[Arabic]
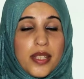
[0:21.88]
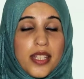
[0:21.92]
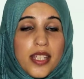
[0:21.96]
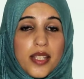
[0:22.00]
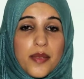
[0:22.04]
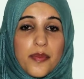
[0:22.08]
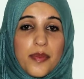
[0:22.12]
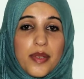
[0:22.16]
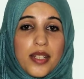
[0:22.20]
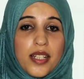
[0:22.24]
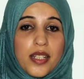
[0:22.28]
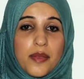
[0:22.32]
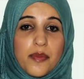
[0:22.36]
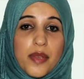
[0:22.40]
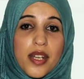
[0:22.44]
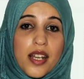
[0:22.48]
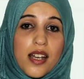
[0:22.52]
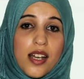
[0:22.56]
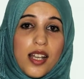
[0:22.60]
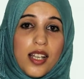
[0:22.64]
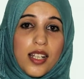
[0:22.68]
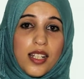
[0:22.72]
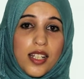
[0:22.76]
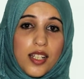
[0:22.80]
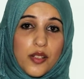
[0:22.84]
بالنسبة
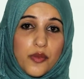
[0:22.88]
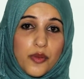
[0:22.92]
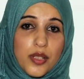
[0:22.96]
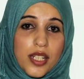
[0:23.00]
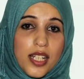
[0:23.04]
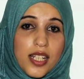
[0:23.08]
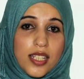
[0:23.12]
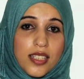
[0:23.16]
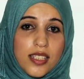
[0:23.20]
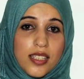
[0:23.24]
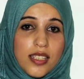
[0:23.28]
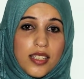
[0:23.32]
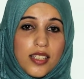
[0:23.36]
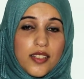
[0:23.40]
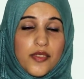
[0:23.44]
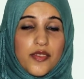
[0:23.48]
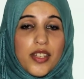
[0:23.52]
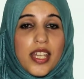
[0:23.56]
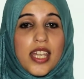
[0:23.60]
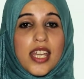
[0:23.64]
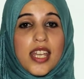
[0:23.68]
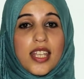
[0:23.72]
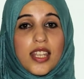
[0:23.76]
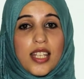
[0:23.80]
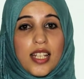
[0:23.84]
لمراحل الولادة
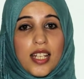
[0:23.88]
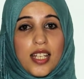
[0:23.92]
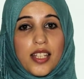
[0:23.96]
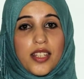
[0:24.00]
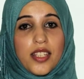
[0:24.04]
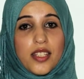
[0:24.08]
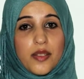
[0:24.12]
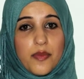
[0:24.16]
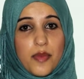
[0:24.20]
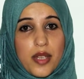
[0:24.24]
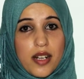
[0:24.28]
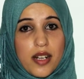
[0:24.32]
فهي ثلاثة